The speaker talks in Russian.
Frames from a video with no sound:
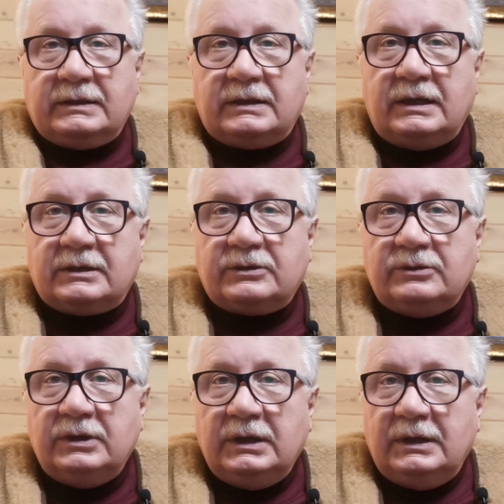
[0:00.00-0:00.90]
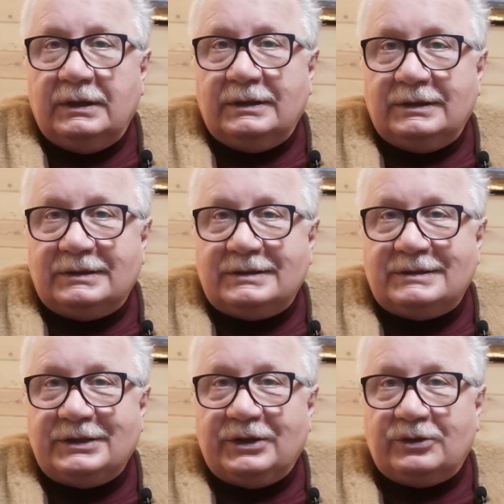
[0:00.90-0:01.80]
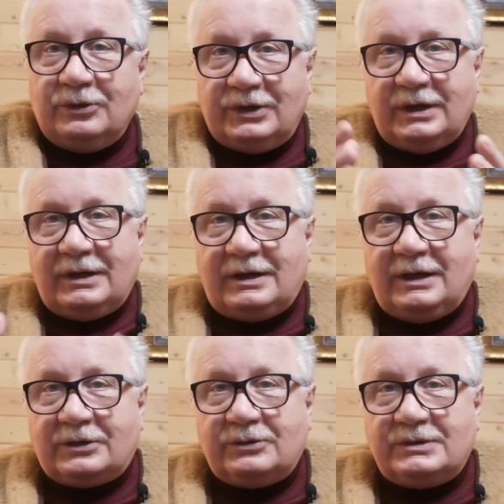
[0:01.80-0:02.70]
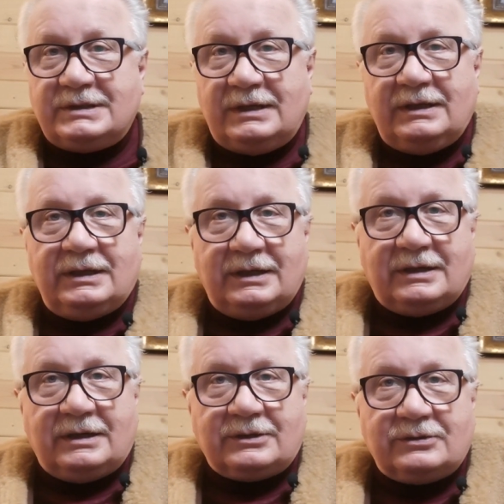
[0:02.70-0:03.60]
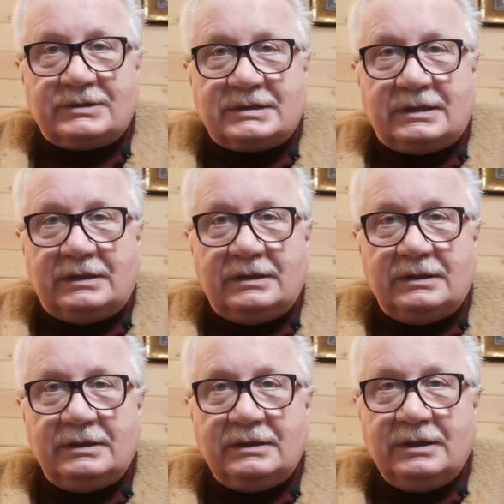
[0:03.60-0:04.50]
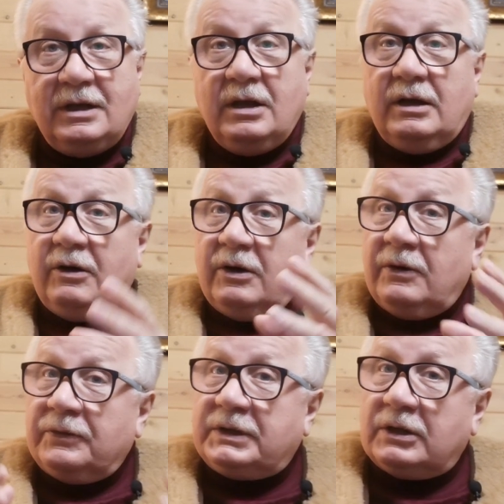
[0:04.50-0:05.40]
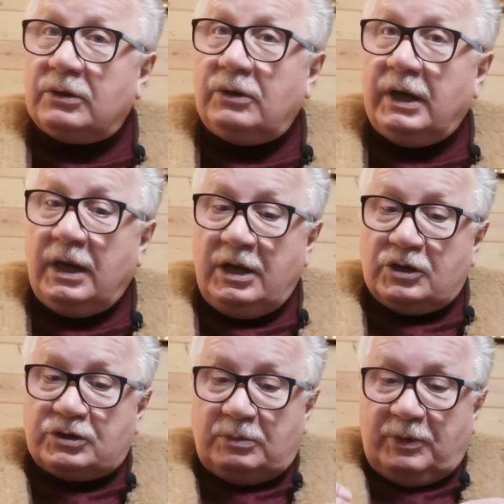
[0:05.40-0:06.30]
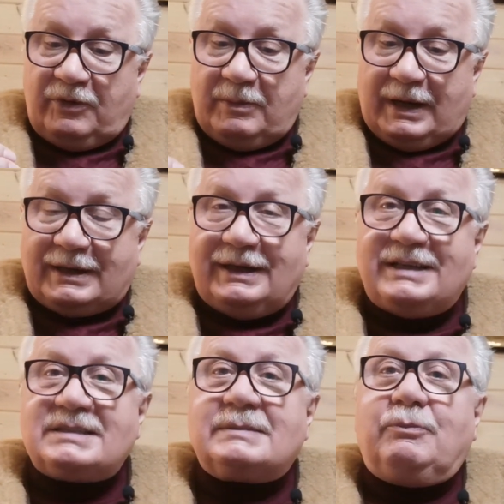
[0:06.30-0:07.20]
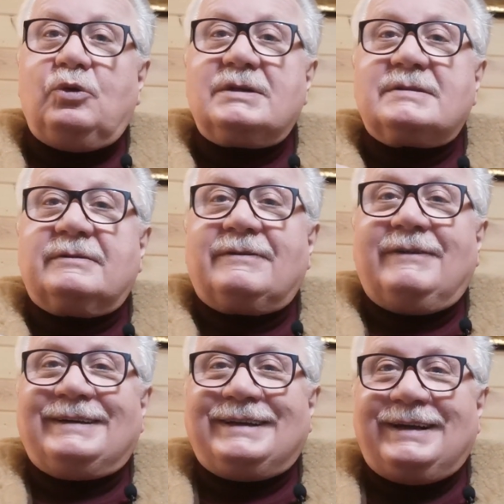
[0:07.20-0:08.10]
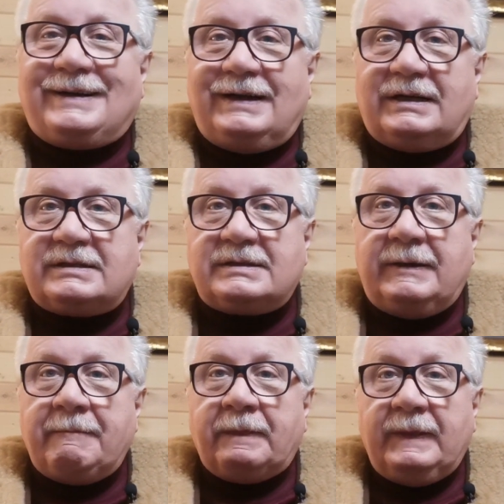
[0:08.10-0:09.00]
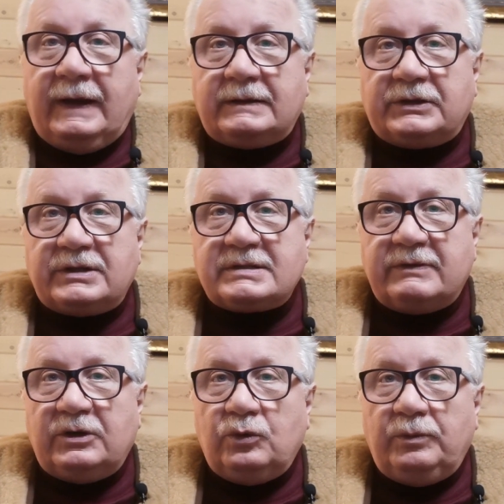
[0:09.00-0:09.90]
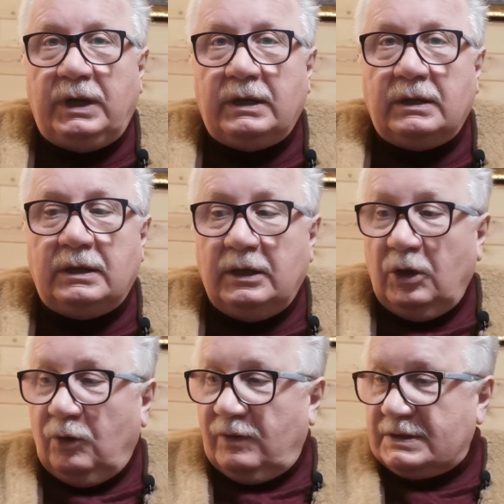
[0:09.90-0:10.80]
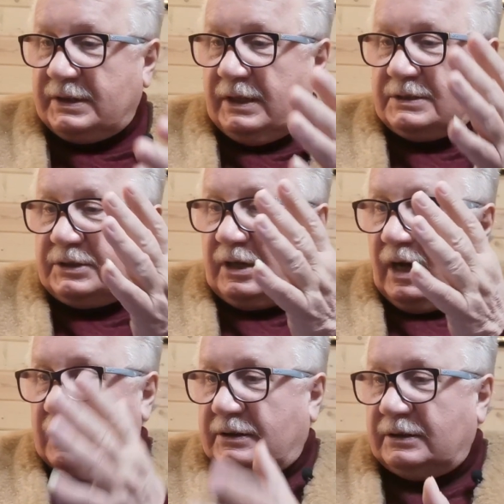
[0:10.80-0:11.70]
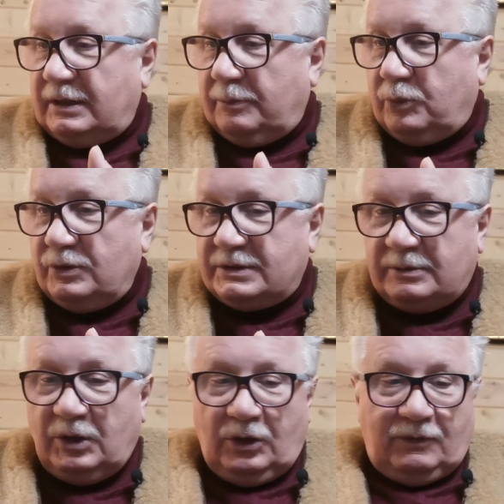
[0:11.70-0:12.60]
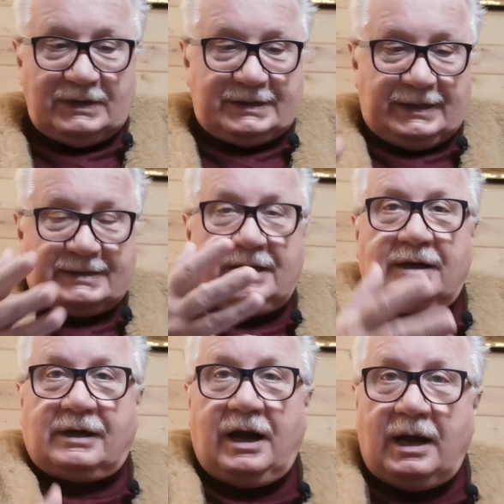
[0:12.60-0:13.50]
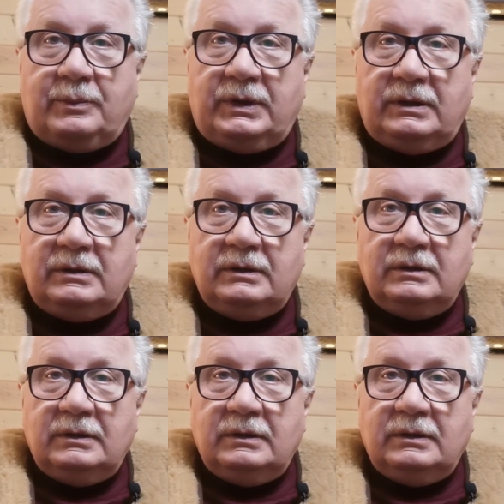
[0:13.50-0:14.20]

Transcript: Это карту э, территории, карту тела и карту стаи. Второе, чтобы вы могли использовать в этой карте некоторые свои умения. У вас есть карта, допустим, у вас есть корабль,